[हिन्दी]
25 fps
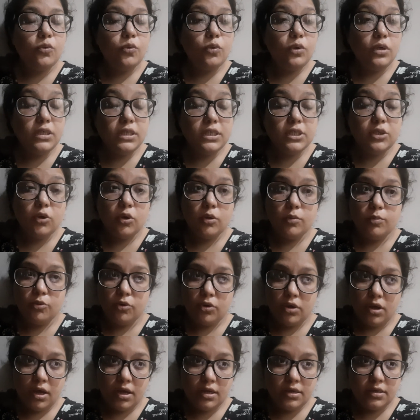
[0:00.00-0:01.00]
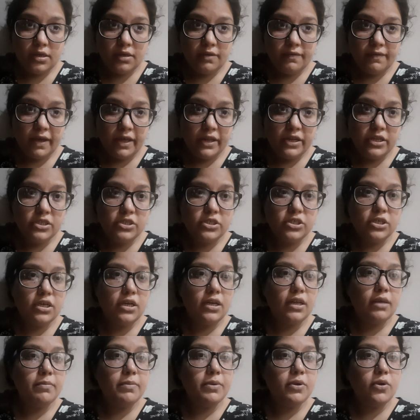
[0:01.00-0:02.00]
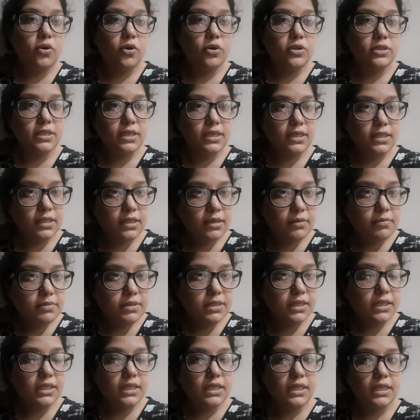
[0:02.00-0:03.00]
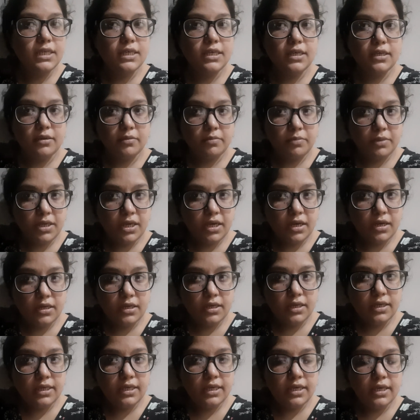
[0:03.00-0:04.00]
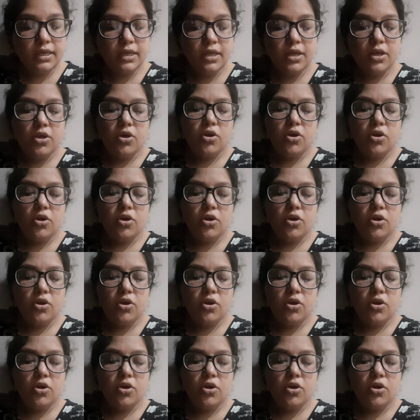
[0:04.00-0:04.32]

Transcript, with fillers: उल्टी और बुखार का वायरल चल रहा है बिकॉज़ एकदम से इतनी गर्मी आ गई है